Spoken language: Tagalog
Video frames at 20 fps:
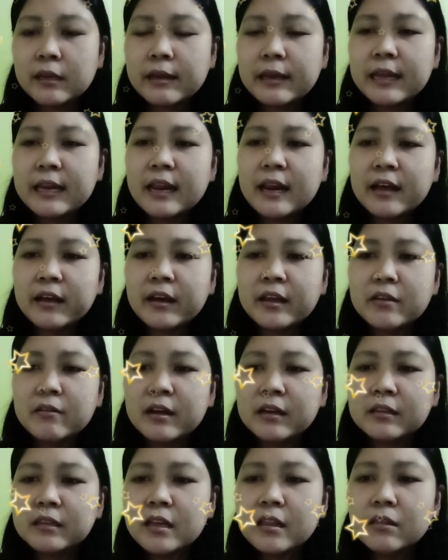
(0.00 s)
Ilalagay nyo
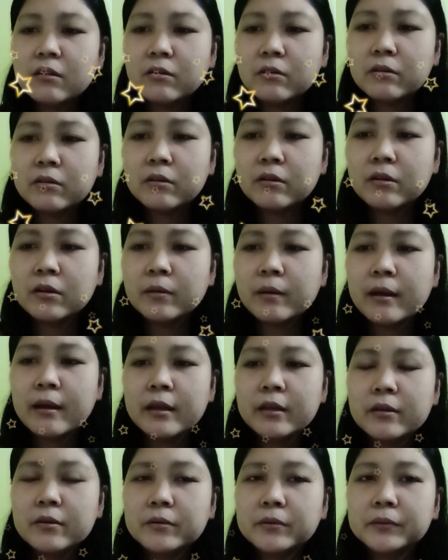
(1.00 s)
lang dito,
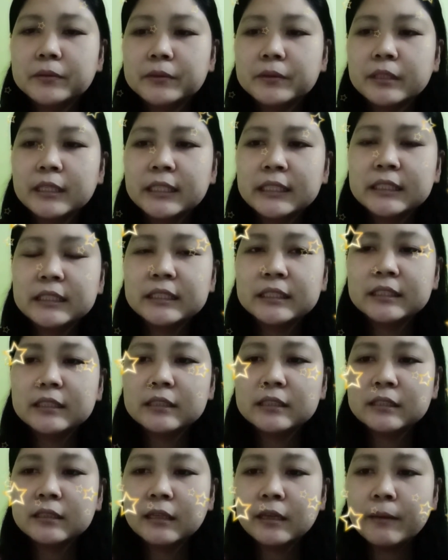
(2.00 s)
yung,
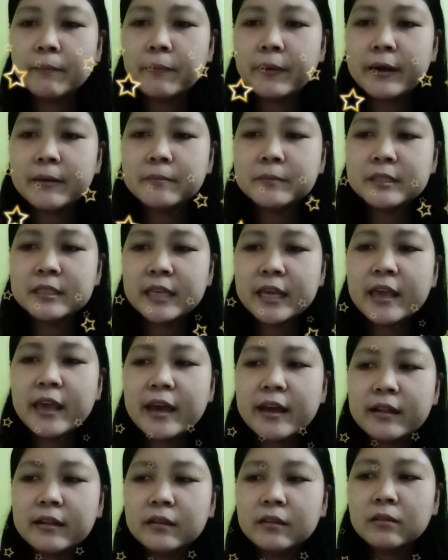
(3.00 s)
from
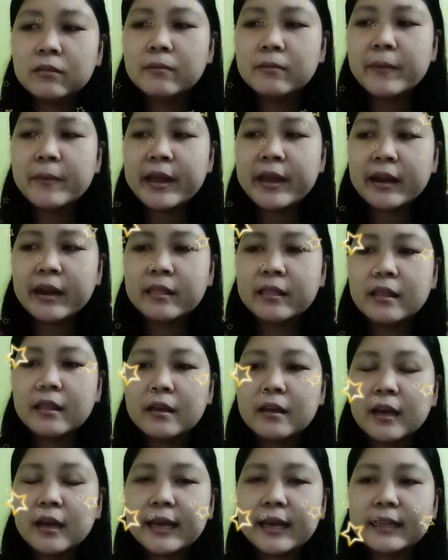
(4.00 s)
single to married.
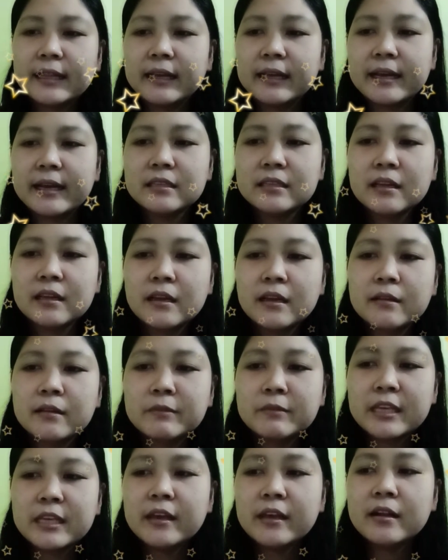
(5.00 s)
Ayan, guys.
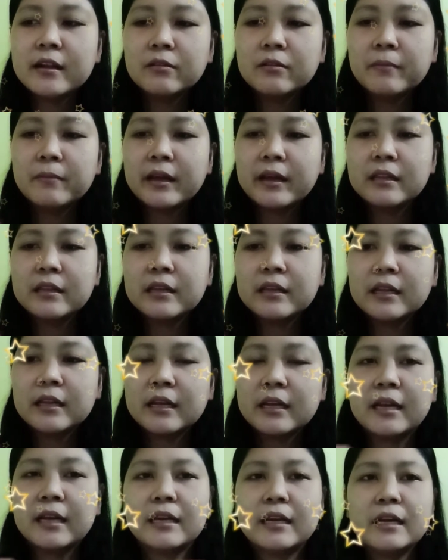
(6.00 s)
Single to married.
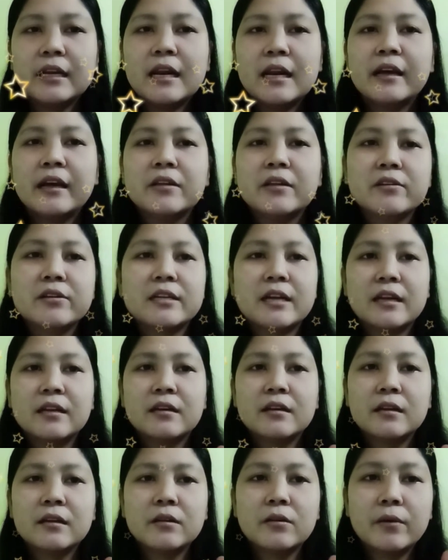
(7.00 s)
ilalagay lalagay nyo dyan.
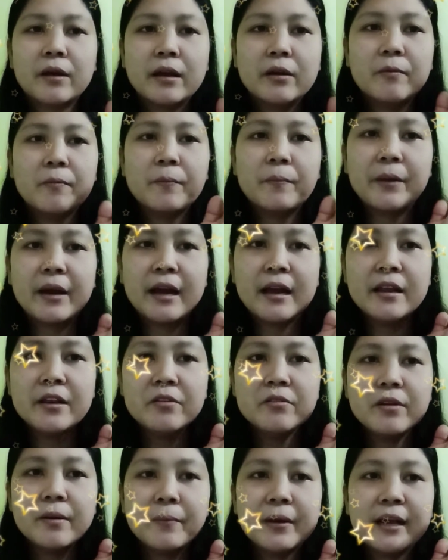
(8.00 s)
Kung anong pangalan
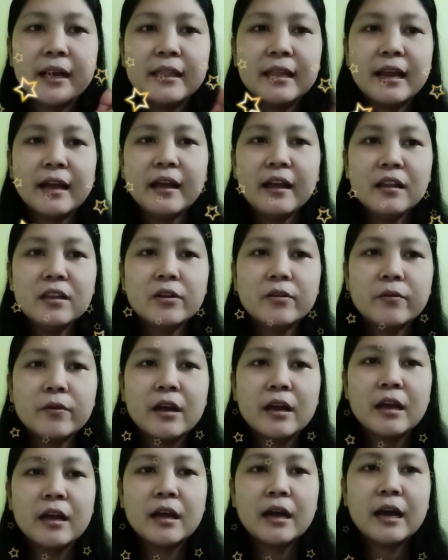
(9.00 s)
nyo ng pagkadalagan nyo,
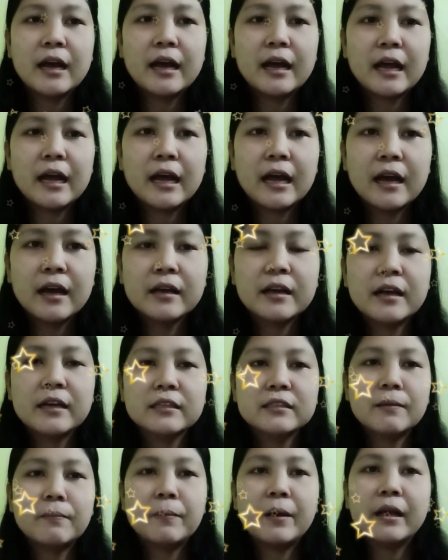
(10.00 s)

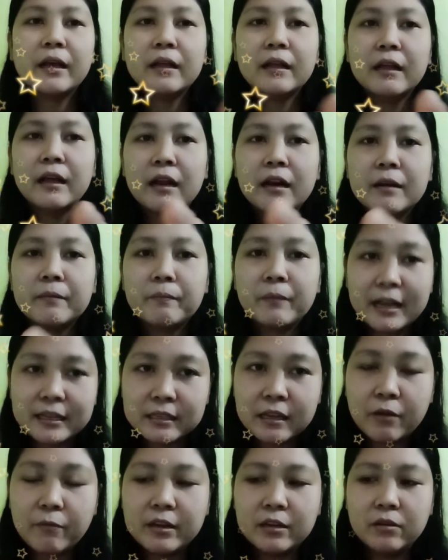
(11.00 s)
hanggang sa pag
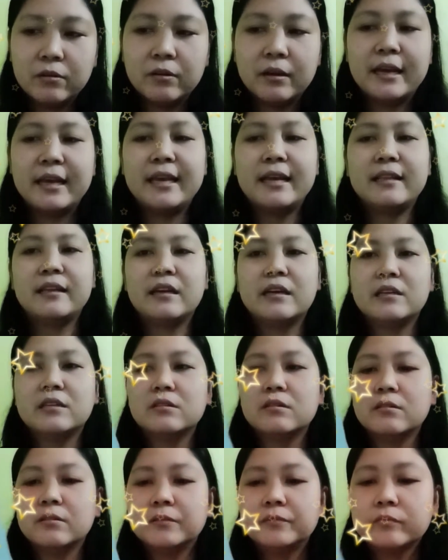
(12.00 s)
asawa nyo. Ayan guys,
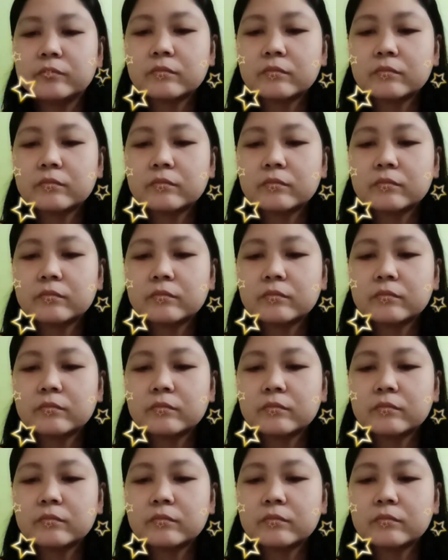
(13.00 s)
no.